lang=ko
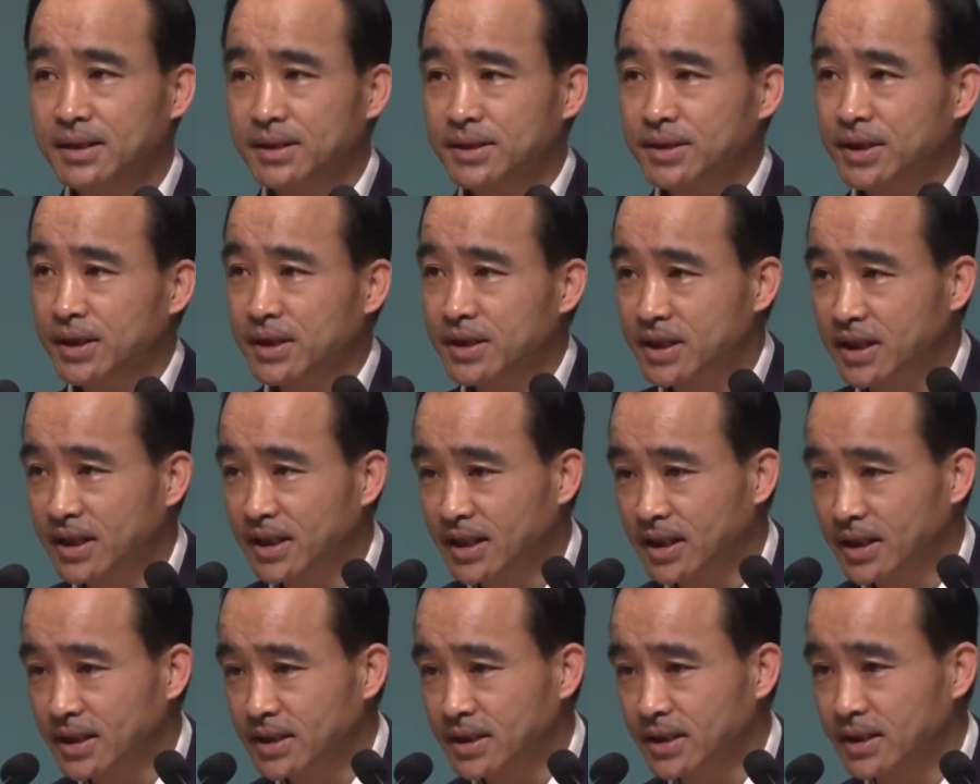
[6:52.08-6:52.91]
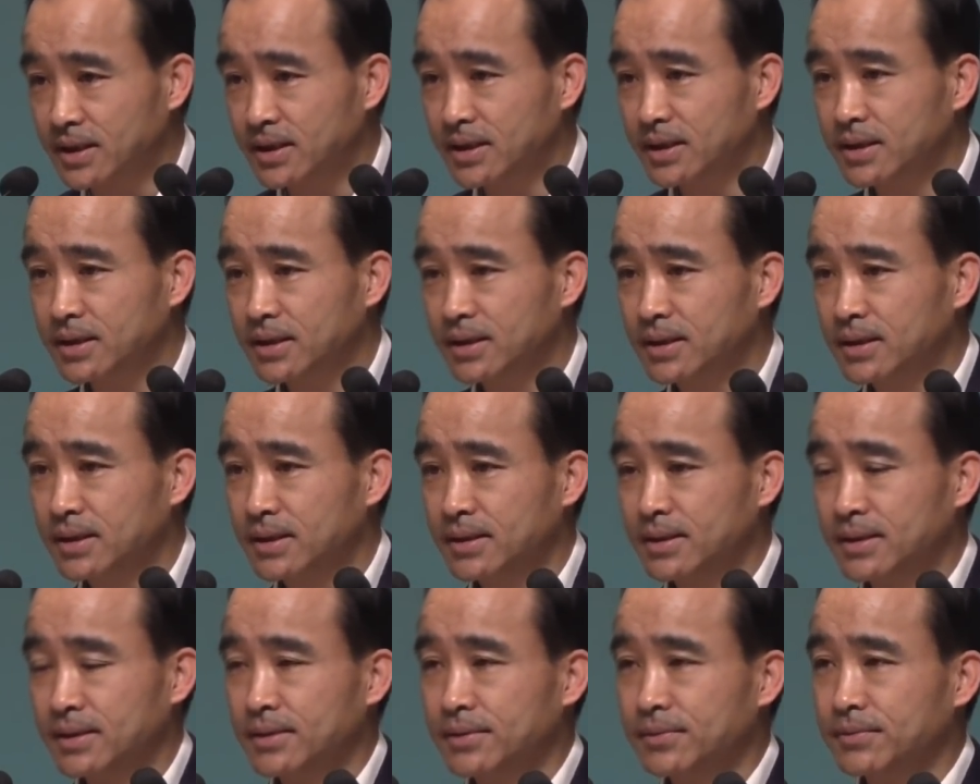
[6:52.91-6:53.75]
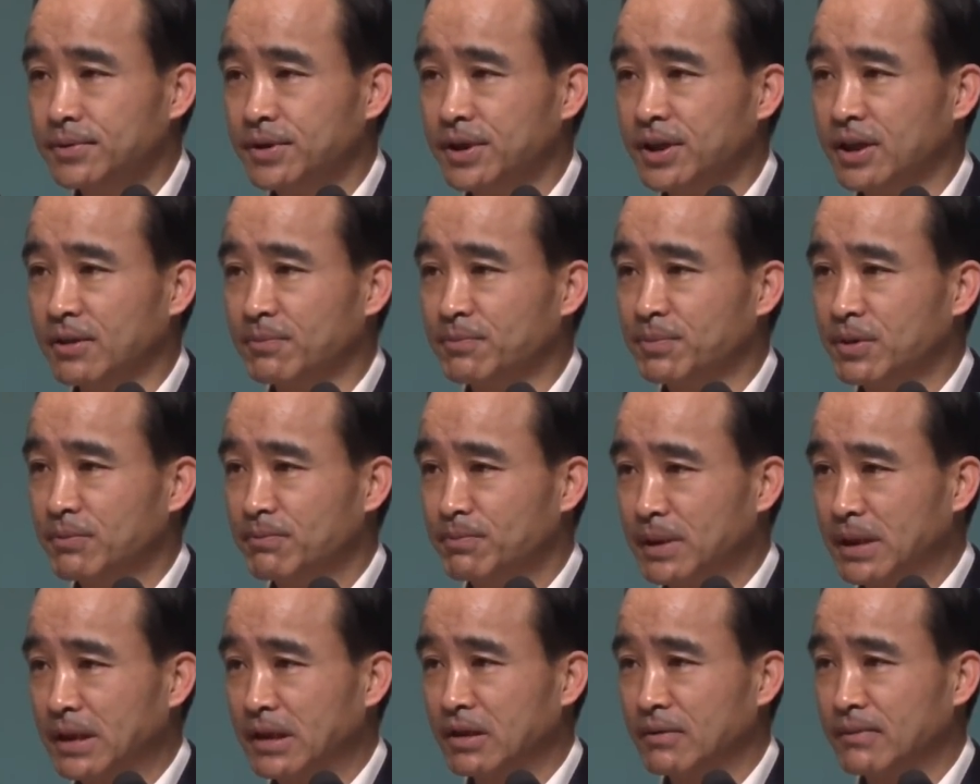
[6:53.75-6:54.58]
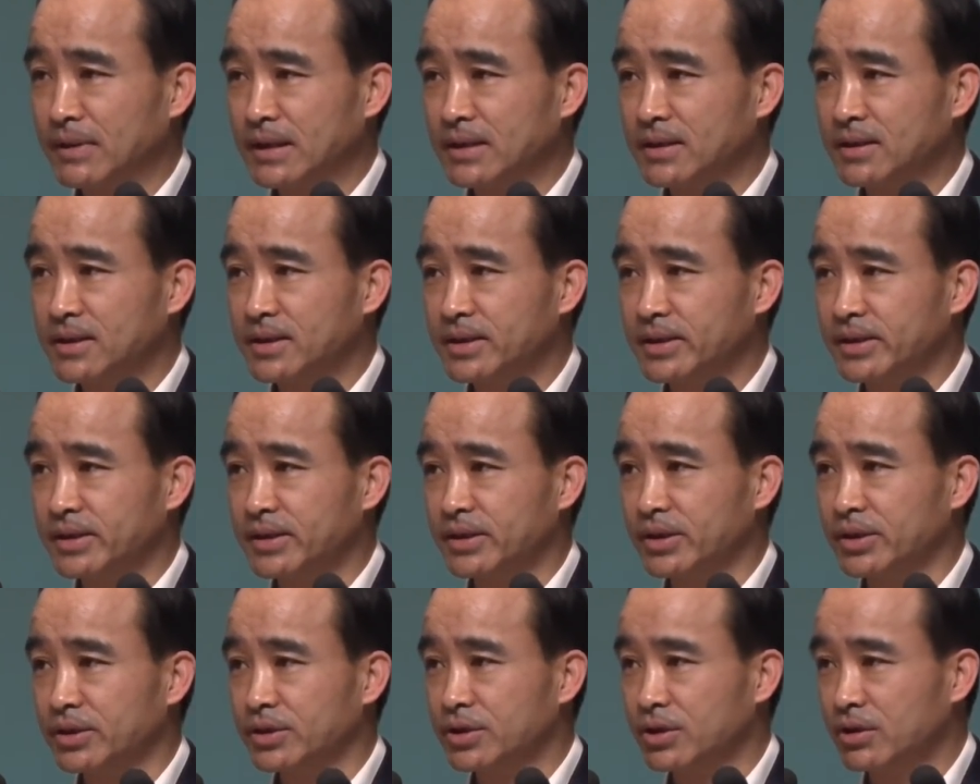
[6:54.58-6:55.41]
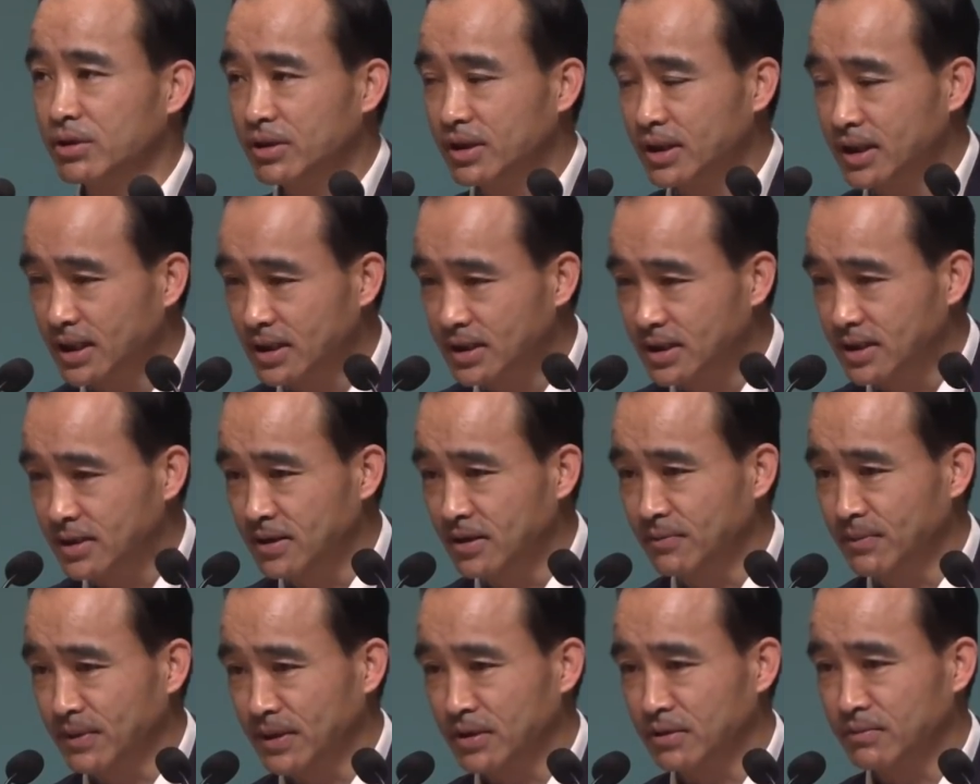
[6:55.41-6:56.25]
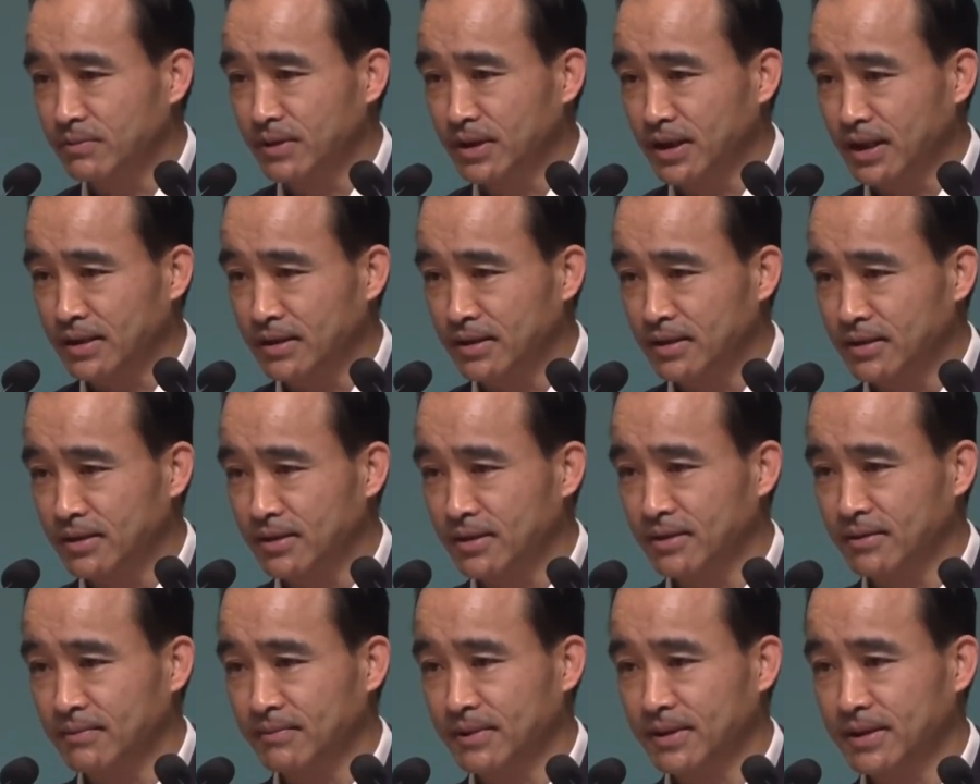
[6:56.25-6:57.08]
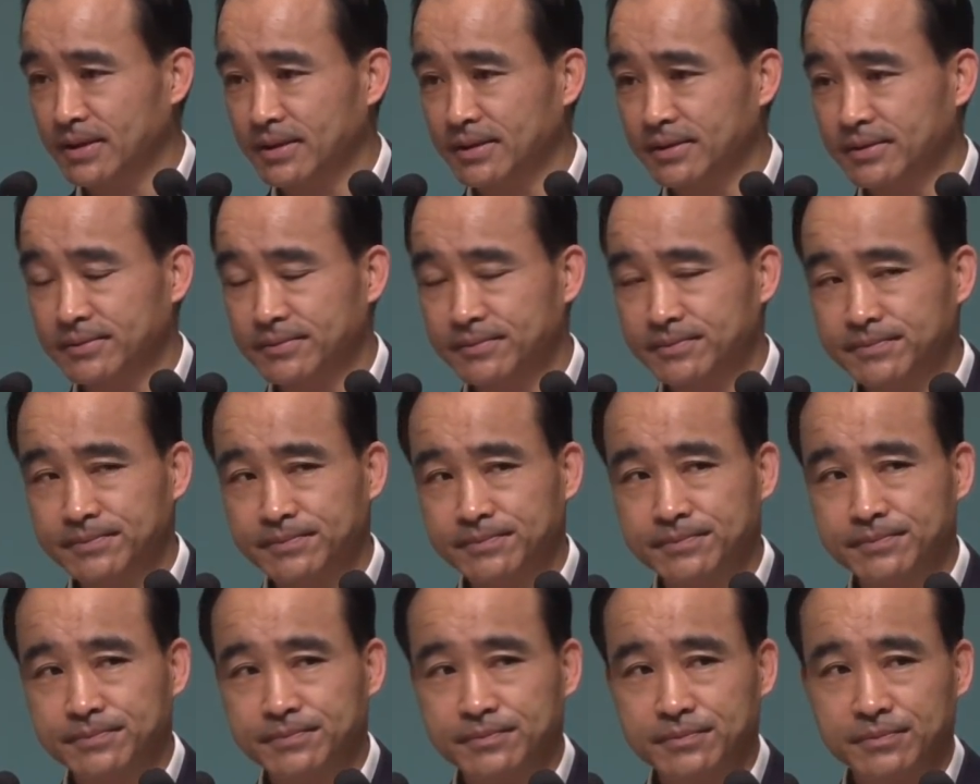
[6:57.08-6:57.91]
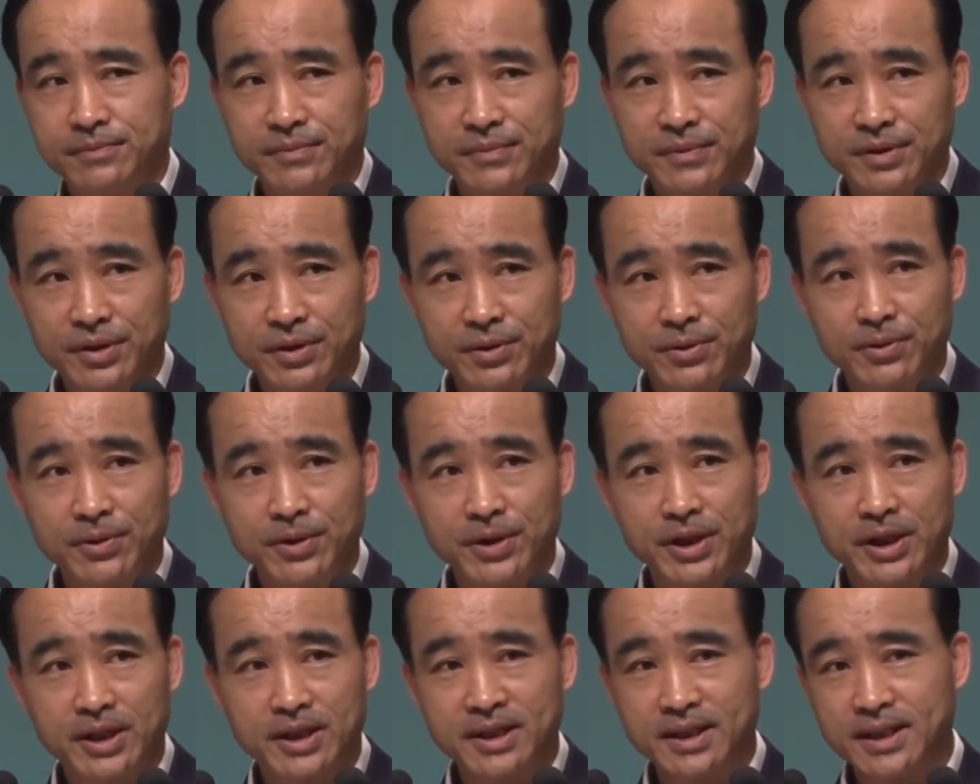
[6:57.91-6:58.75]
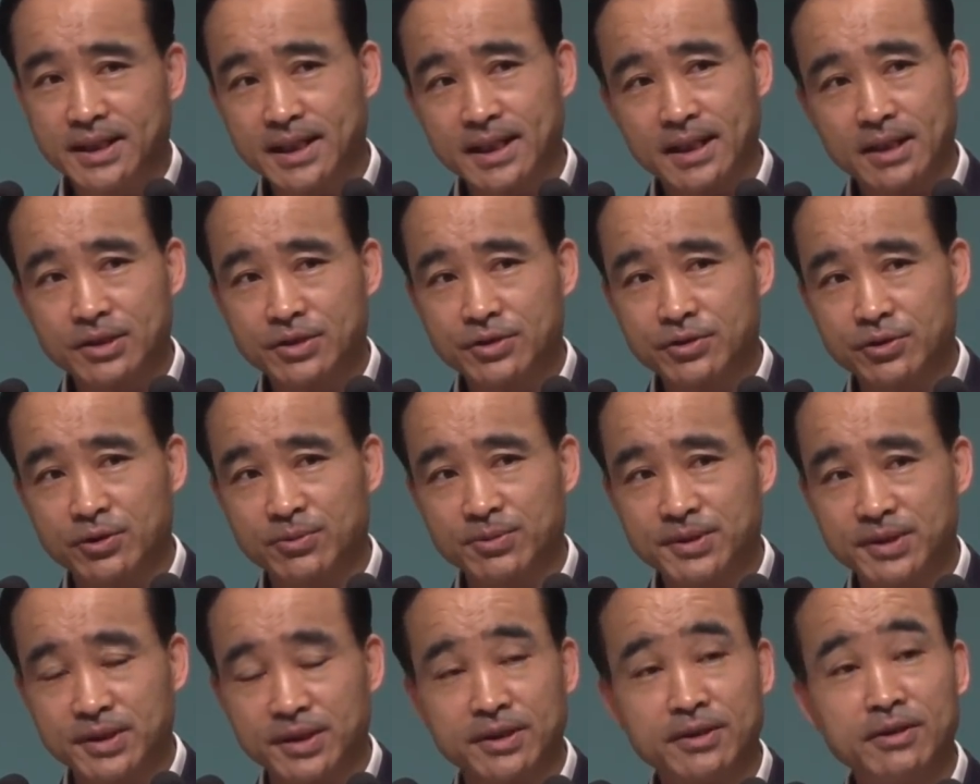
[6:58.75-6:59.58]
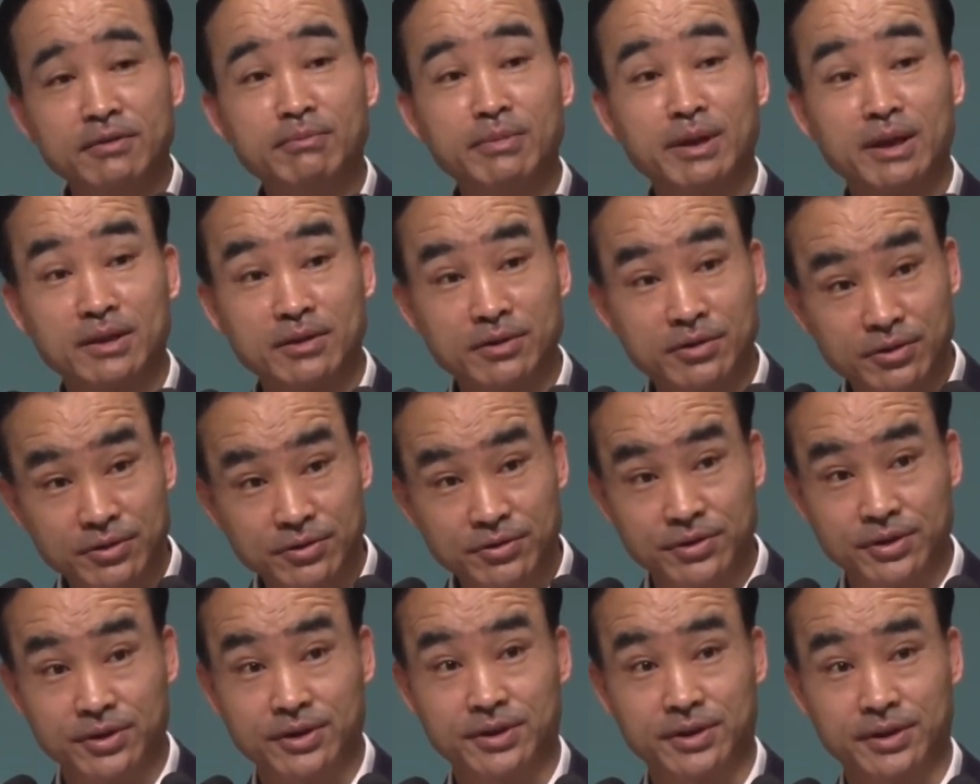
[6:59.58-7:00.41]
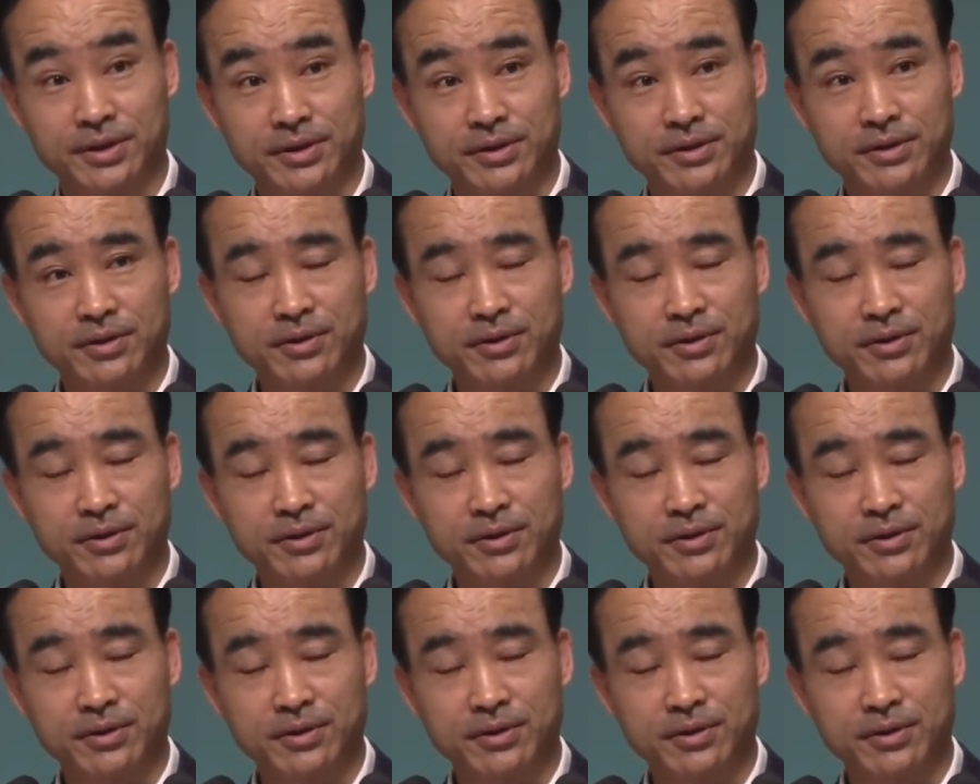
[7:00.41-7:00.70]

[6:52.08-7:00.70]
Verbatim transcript: 세상에서 우리가 핍박을 받을지언정 손가락질을 받으면 안 된다 이 말이에요. 교회 이해할 수 없어 이런 말은 들을 수 있어요.